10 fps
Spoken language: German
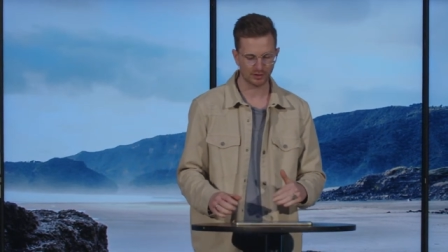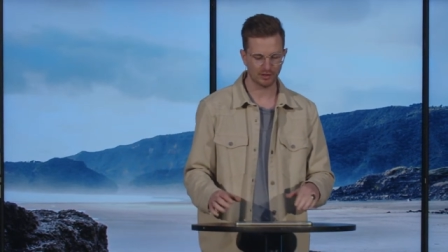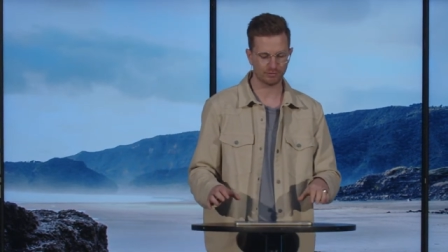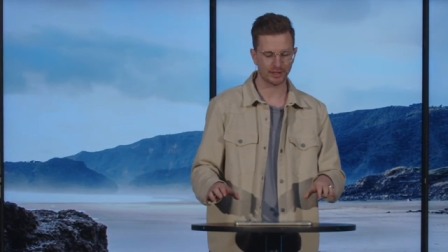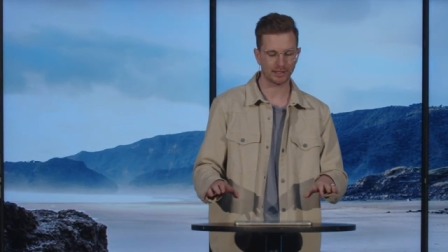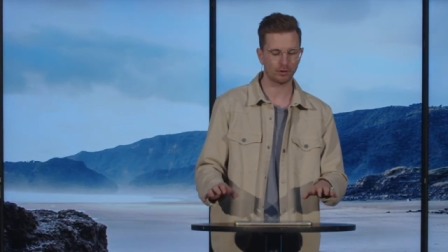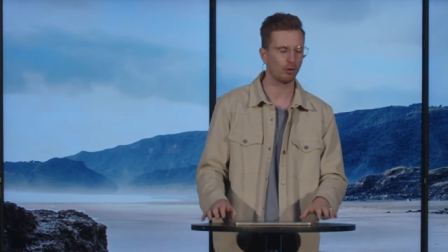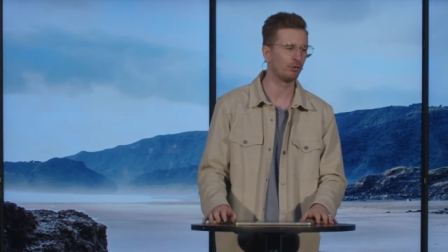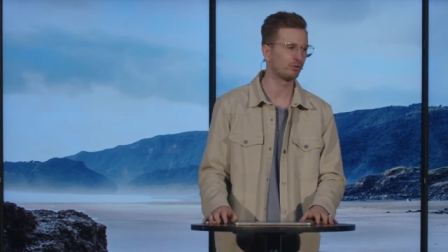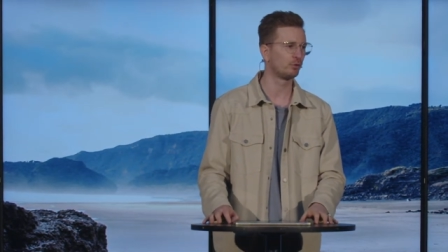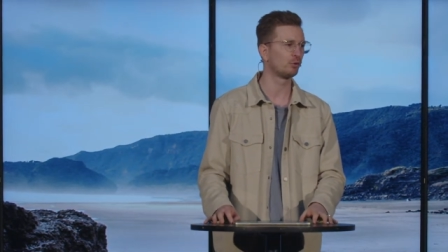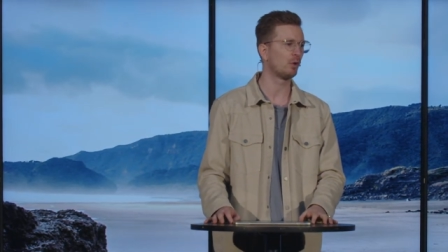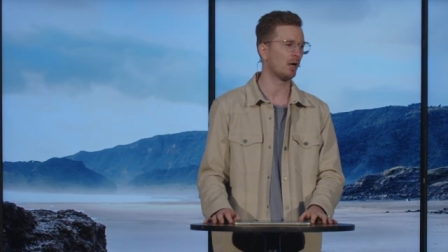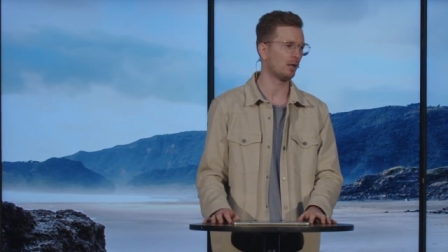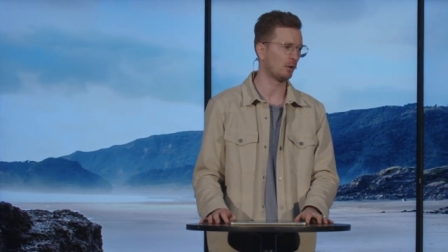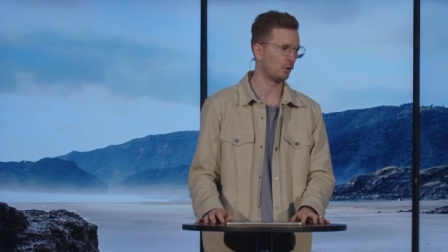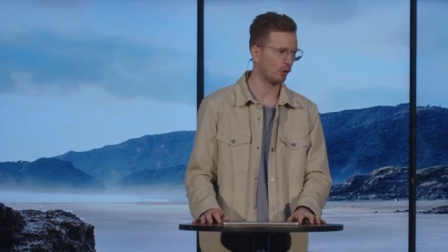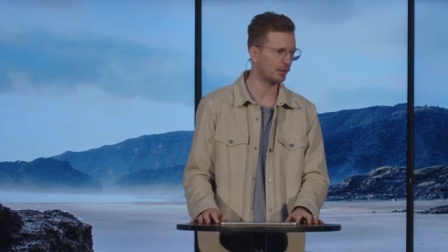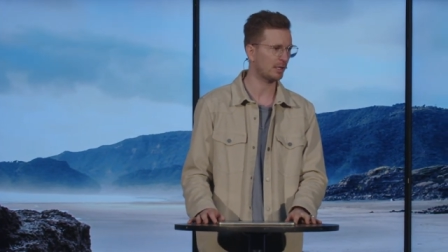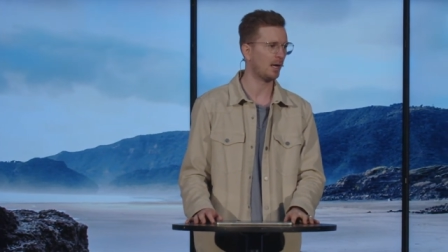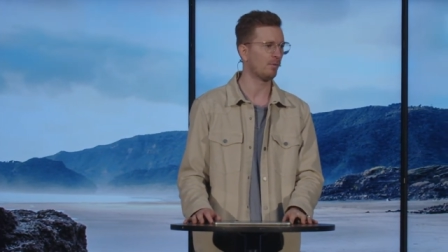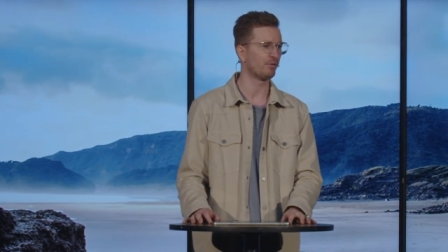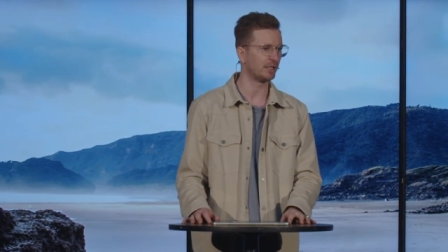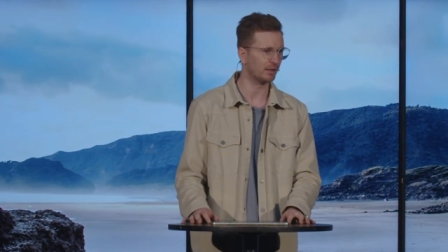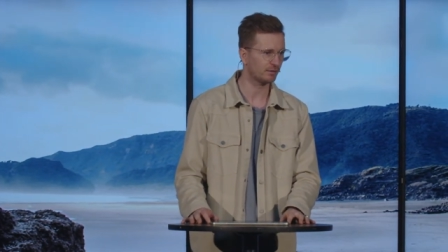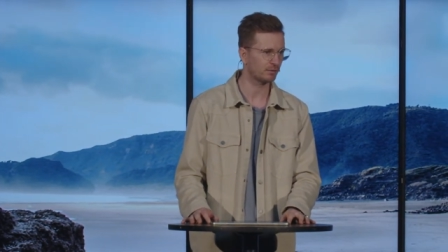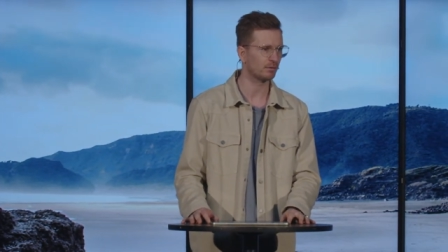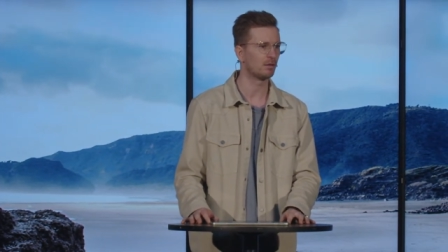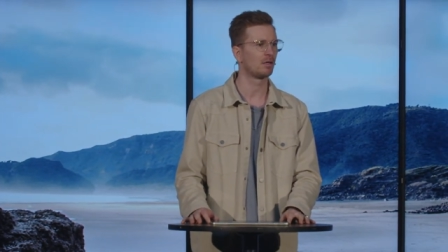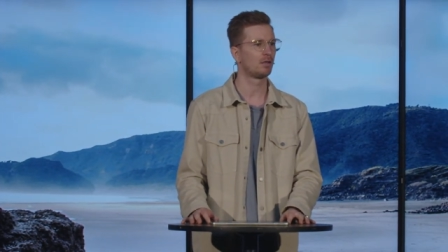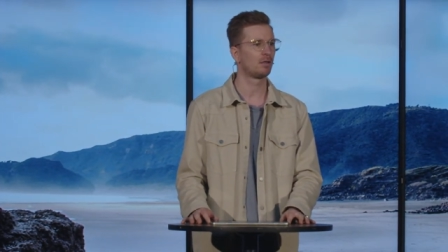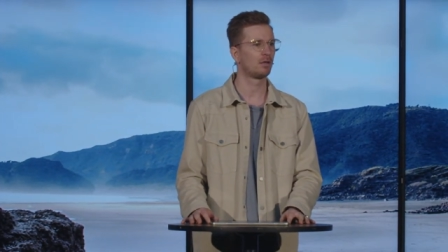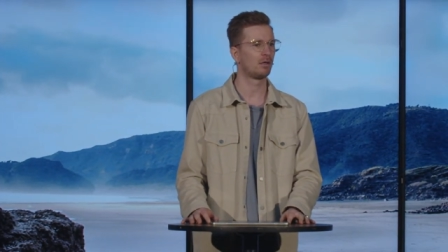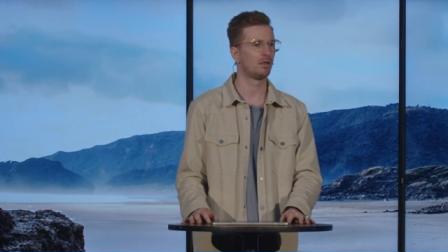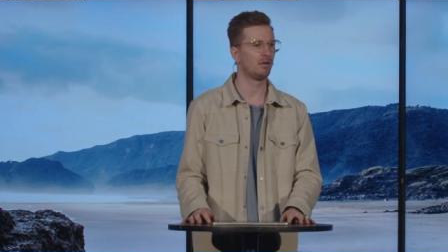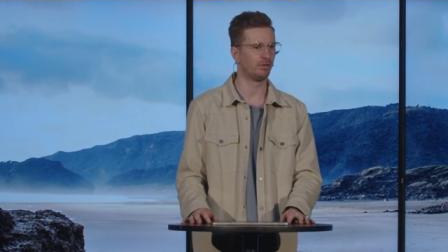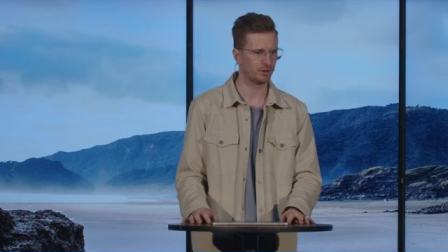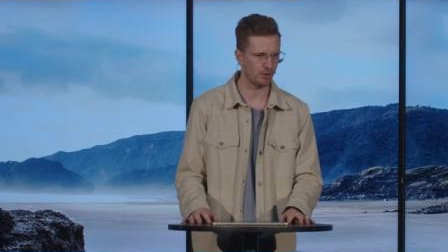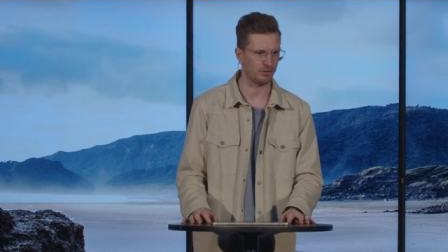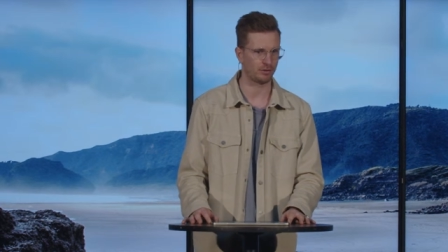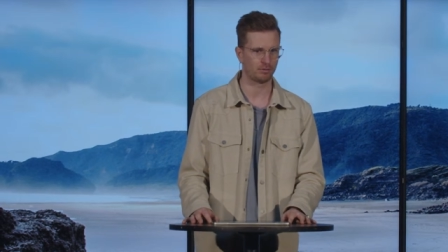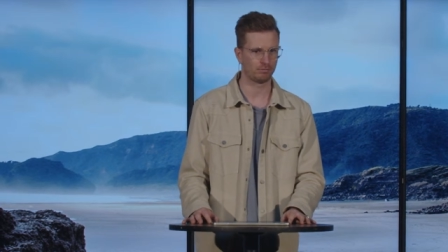verrät oft, wo du Gott am wenigsten vertraust.